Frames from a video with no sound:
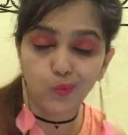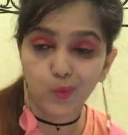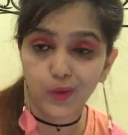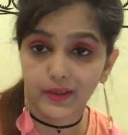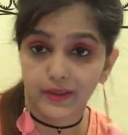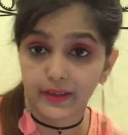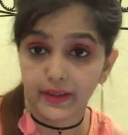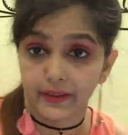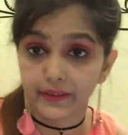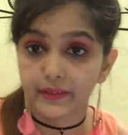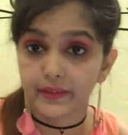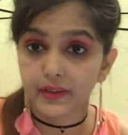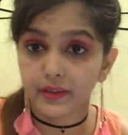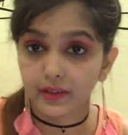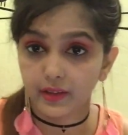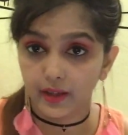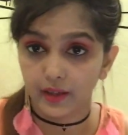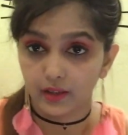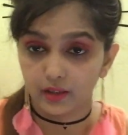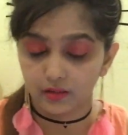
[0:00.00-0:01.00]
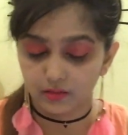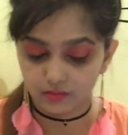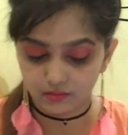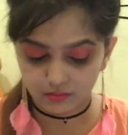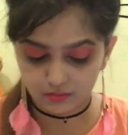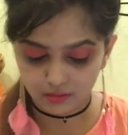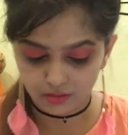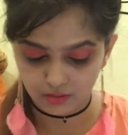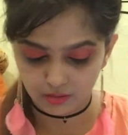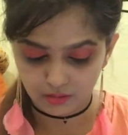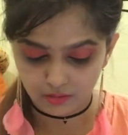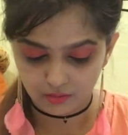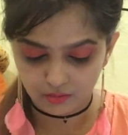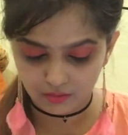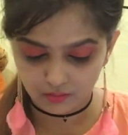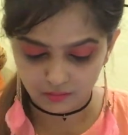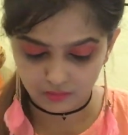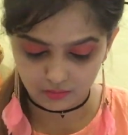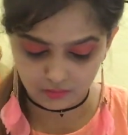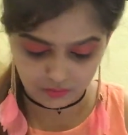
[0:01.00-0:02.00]
वन नाइन्टी नाइन
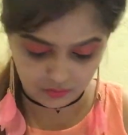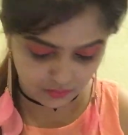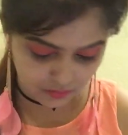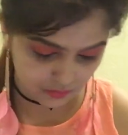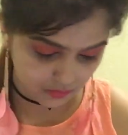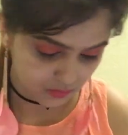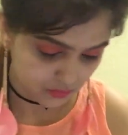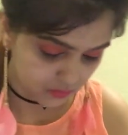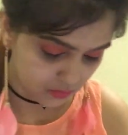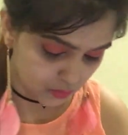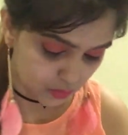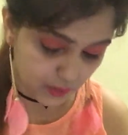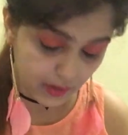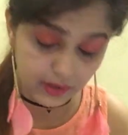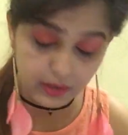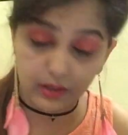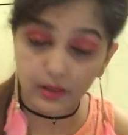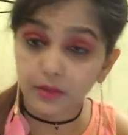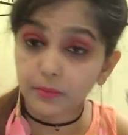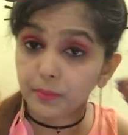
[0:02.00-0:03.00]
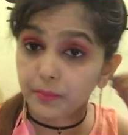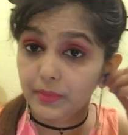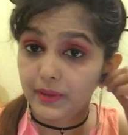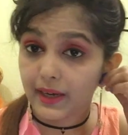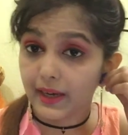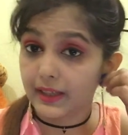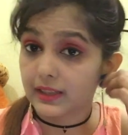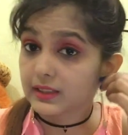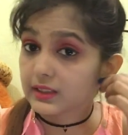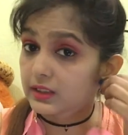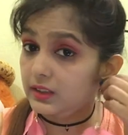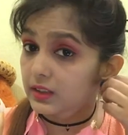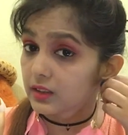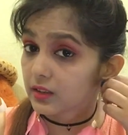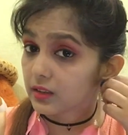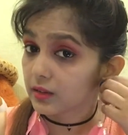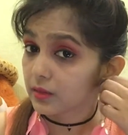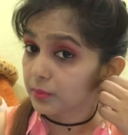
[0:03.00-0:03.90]
सो आई थिंक प्राइस के